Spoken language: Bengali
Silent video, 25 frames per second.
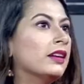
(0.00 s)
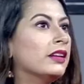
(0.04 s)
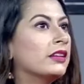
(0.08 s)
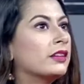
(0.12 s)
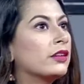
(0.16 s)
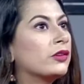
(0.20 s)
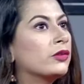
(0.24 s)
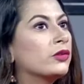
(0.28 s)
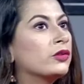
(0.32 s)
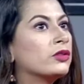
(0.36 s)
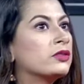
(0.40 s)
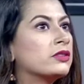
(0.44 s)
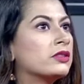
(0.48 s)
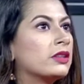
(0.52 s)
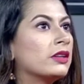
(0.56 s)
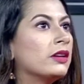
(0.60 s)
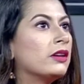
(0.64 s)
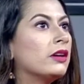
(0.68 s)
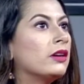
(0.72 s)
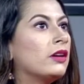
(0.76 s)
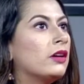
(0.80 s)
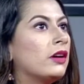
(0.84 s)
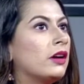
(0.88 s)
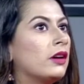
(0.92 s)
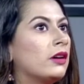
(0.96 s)
এটা হচ্ছে
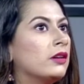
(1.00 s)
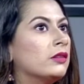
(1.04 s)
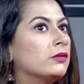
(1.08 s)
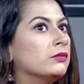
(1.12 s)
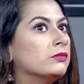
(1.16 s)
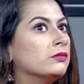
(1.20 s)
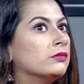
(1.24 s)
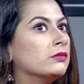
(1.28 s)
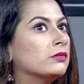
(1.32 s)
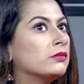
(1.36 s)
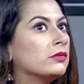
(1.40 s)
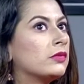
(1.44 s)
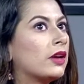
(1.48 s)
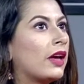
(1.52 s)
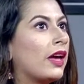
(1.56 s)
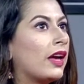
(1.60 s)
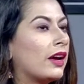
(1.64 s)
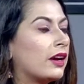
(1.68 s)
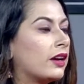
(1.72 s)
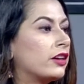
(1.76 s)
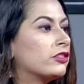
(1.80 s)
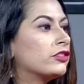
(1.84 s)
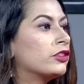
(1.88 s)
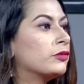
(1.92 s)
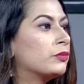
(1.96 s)

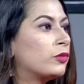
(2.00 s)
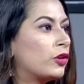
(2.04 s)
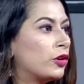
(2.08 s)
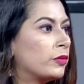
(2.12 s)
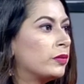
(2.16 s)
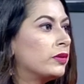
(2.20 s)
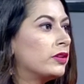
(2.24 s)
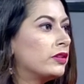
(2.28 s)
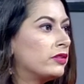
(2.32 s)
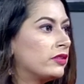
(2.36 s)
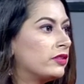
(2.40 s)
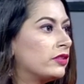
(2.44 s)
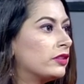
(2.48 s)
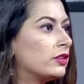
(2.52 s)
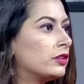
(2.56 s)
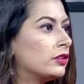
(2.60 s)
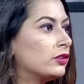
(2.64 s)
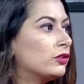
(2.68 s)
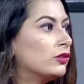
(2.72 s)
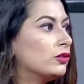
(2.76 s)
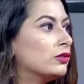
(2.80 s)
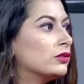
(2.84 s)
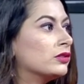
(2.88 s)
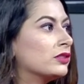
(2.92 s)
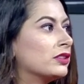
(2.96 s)
এক হাজার পর্বের সিরিয়াল
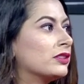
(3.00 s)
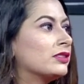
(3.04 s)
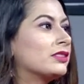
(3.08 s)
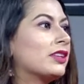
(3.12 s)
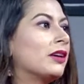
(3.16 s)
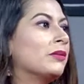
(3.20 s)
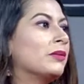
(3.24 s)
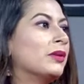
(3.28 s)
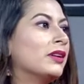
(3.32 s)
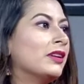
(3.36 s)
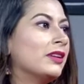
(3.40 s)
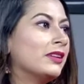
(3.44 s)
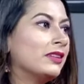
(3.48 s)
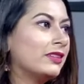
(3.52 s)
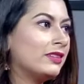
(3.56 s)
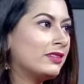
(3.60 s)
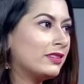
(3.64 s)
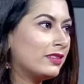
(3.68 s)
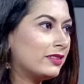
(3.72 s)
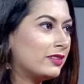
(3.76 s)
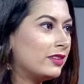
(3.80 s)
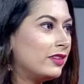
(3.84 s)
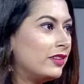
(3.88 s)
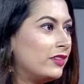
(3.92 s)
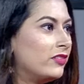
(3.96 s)
তো জাস্ট আমি
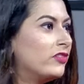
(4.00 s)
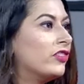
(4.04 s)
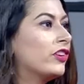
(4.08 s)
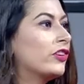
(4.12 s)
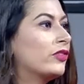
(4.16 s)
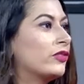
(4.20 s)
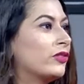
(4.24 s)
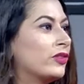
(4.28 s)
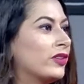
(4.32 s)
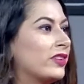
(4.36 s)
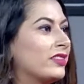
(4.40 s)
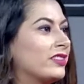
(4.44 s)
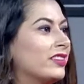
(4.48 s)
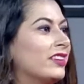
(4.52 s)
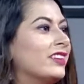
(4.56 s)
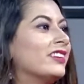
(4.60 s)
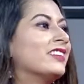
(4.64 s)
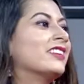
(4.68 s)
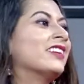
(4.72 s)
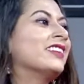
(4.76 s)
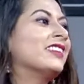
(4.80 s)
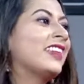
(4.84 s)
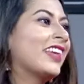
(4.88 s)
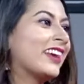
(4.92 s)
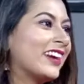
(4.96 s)
জাস্ট এন্ট্রি করেছি
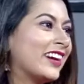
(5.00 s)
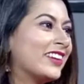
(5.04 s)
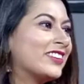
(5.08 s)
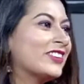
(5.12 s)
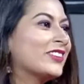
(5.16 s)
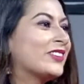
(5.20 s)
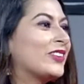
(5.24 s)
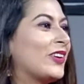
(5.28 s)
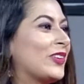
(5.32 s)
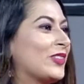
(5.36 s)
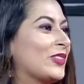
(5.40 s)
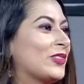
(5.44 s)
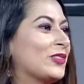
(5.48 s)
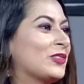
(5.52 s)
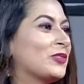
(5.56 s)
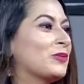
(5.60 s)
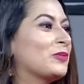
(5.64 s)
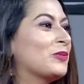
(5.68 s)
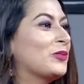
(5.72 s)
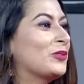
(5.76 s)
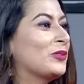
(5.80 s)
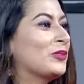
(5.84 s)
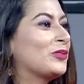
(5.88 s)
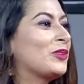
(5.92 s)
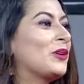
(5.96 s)
এটা আচ্ছা। দেখা যায় কতদূর
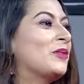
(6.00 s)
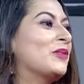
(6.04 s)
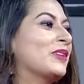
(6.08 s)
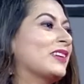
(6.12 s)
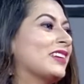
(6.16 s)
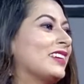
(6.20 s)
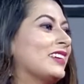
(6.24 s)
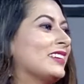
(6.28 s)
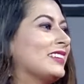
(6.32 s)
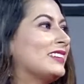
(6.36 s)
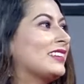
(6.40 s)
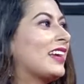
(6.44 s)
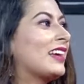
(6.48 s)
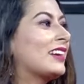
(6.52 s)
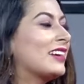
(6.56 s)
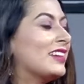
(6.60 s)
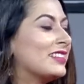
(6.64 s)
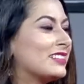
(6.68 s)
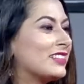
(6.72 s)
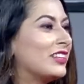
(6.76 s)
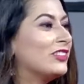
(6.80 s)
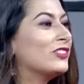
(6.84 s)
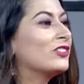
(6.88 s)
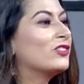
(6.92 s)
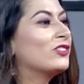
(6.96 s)
পর্যন্ত আমাকে টানা
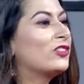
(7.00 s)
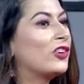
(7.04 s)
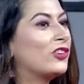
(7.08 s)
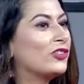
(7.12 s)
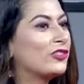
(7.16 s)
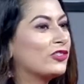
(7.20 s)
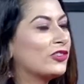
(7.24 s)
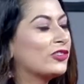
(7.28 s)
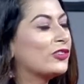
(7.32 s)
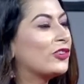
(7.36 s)
যায় দর্শক